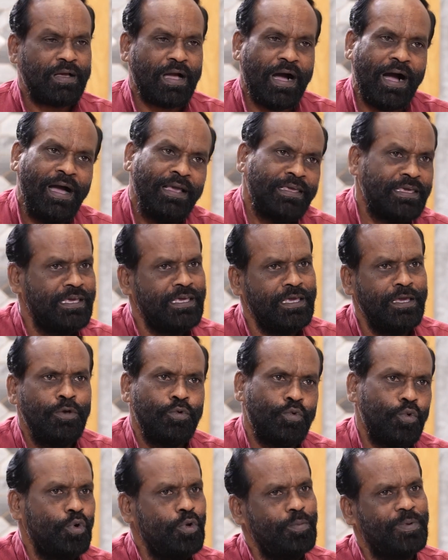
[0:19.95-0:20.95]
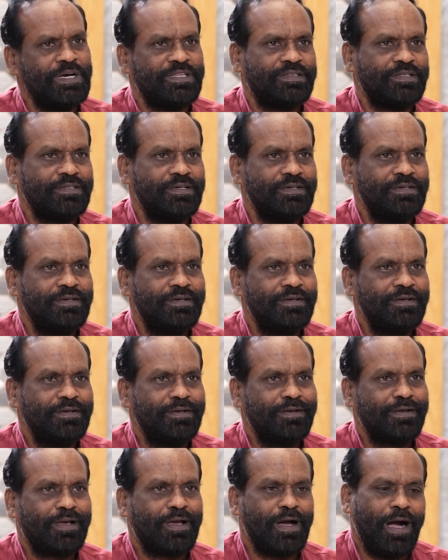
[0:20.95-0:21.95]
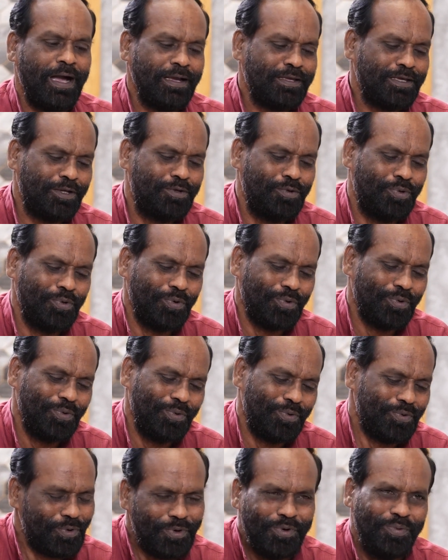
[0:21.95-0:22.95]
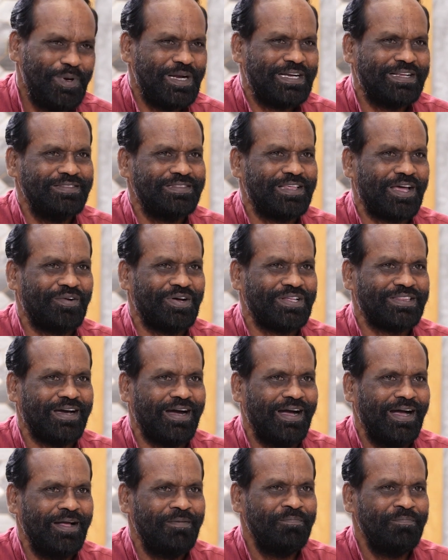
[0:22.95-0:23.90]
కాకి గూడు పెడుతుంది కాకి గుడ్లు పెట్టిన తర్వాత